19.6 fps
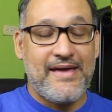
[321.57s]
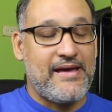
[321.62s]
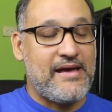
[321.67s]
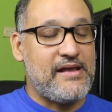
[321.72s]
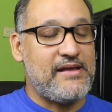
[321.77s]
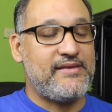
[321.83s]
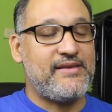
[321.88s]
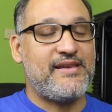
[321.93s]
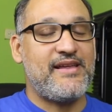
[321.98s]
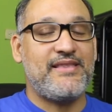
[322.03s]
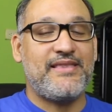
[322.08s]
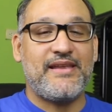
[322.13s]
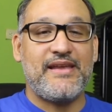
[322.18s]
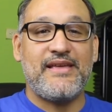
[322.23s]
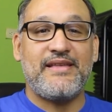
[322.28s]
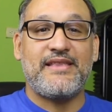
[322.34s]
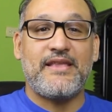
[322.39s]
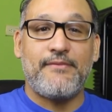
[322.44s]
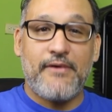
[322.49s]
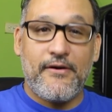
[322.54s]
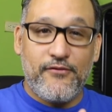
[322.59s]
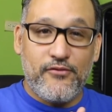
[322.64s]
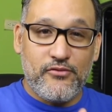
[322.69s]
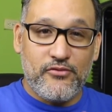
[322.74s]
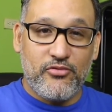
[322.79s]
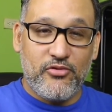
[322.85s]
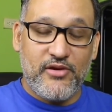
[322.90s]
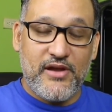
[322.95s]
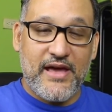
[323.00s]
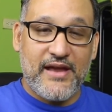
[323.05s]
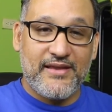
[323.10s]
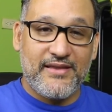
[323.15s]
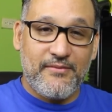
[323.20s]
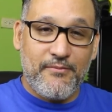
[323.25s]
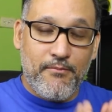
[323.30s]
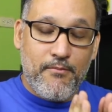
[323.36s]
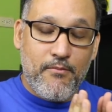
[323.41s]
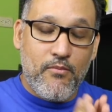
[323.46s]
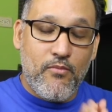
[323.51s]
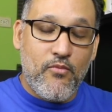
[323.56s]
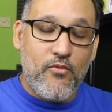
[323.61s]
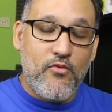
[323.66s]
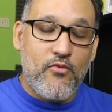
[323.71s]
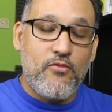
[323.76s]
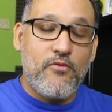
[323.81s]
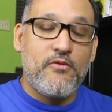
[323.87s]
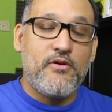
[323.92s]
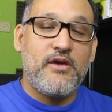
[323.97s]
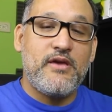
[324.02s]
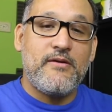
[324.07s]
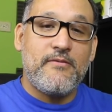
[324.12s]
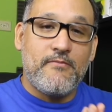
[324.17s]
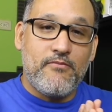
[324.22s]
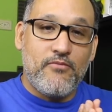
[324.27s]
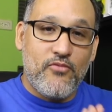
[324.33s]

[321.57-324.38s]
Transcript: el Serie 3 te va a funcionar muy,